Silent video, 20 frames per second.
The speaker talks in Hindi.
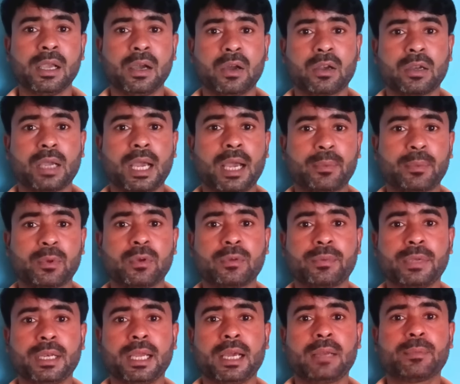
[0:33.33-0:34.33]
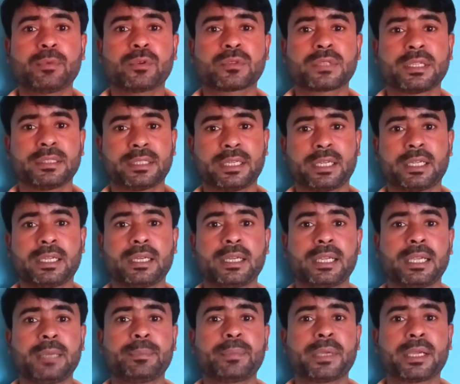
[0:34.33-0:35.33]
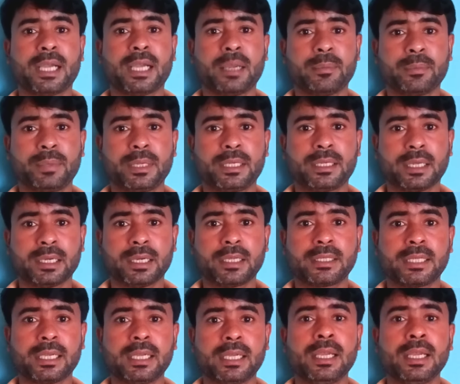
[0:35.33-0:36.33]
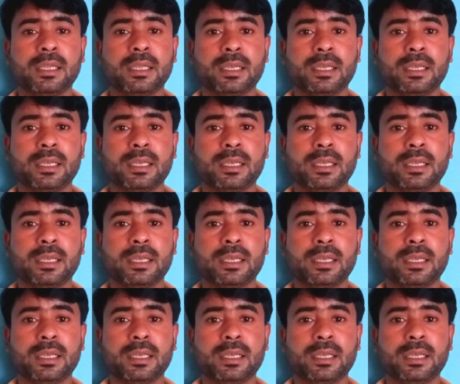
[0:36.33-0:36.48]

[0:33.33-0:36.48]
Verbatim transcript: और आप लोग फिलहाल पोषण ट्रैकर ऐप पे काम भी कर रही हैं